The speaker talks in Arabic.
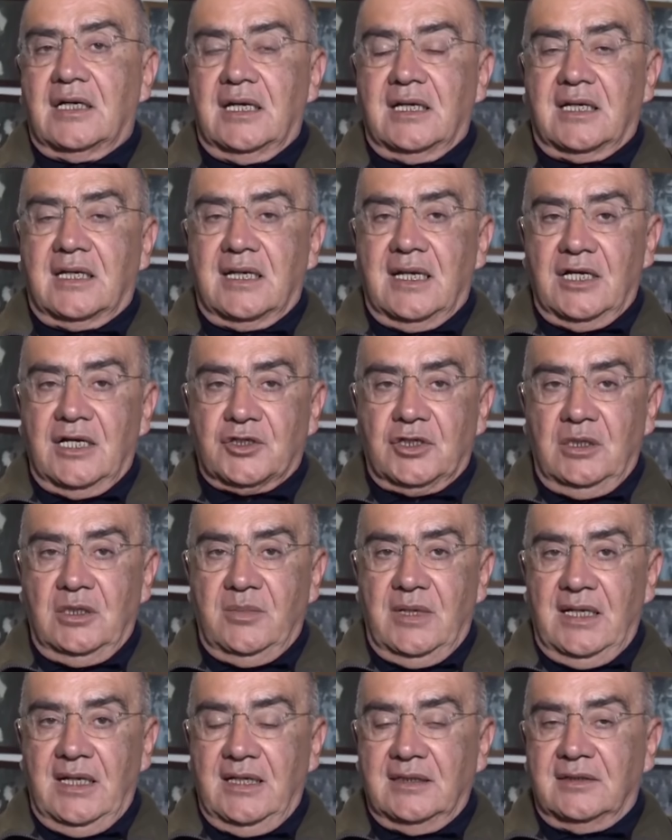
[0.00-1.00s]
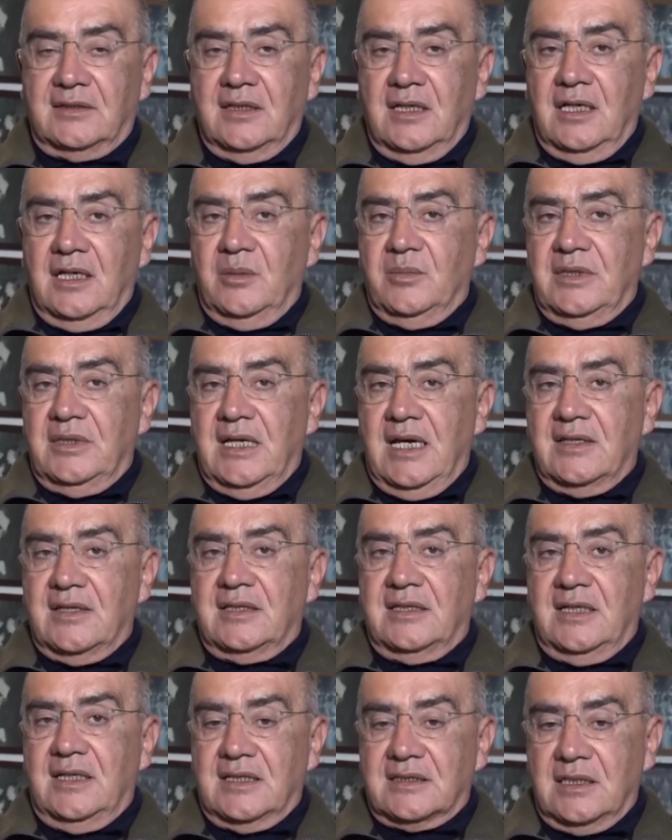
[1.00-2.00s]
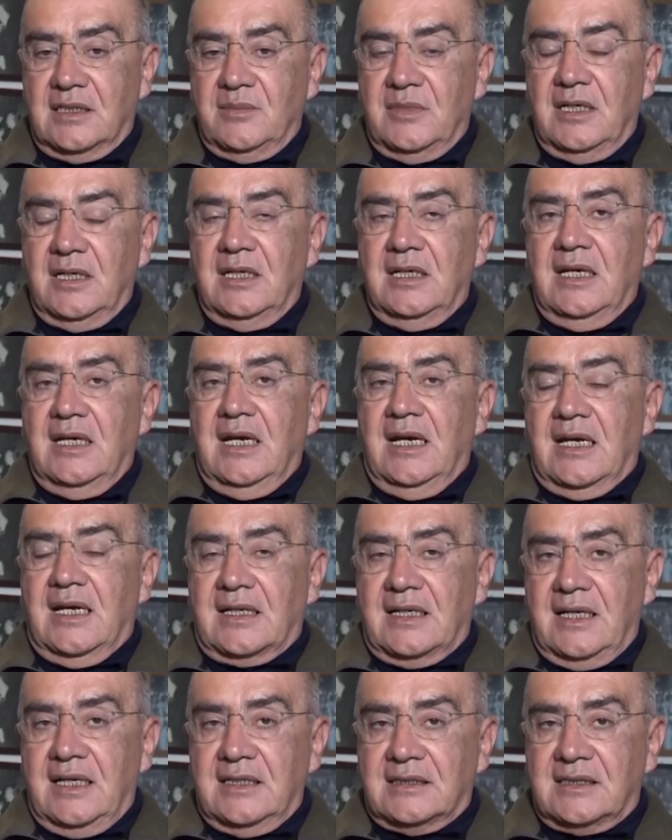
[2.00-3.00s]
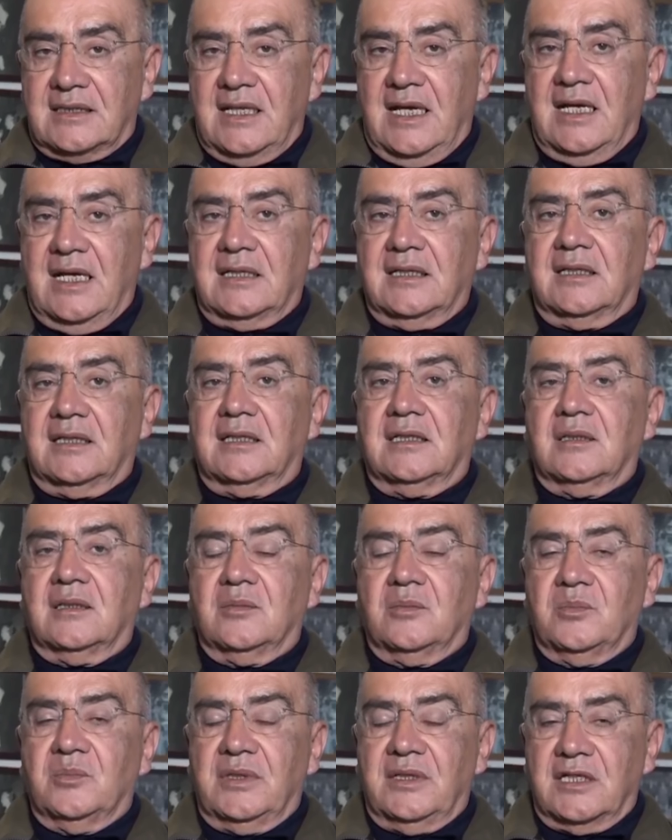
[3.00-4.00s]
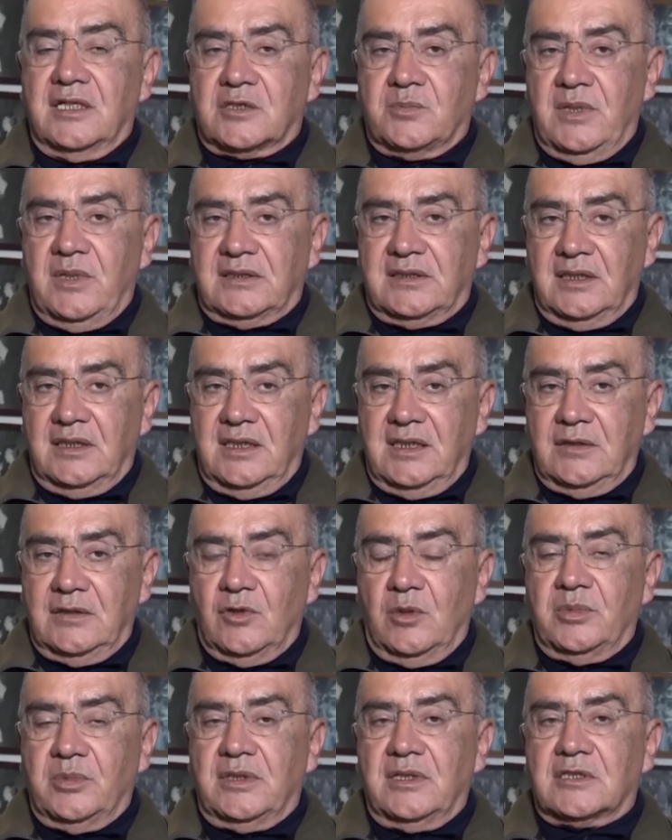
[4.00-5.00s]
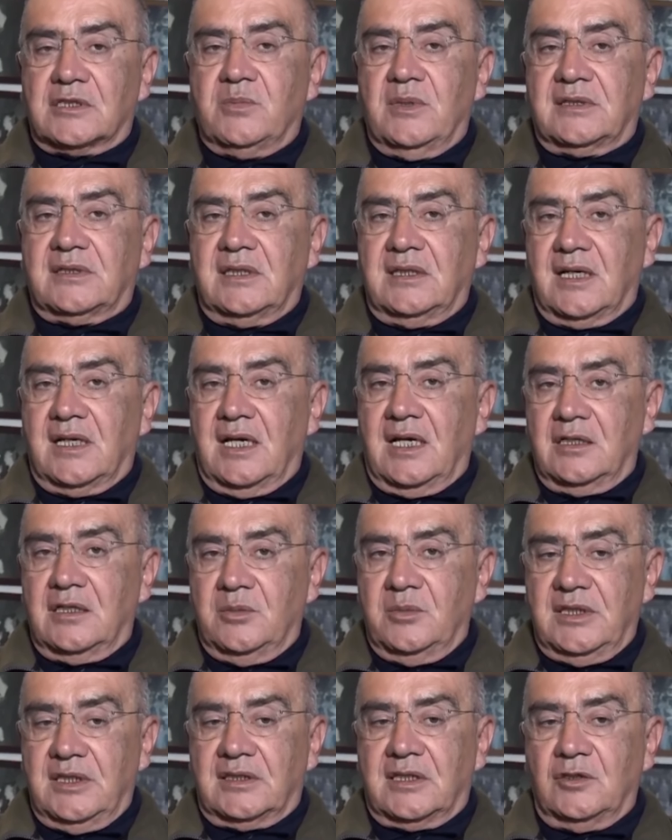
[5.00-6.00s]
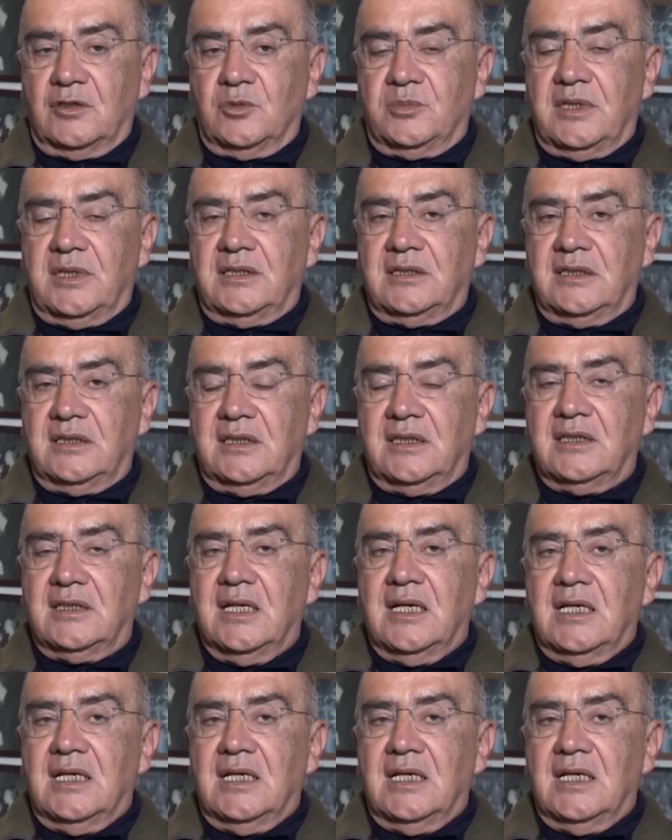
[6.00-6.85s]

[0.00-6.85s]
إخراج البلد من هذه الأزمة الرئيس الحريري بالنسبة لي وبالنسبة لغالبية اللبنانيين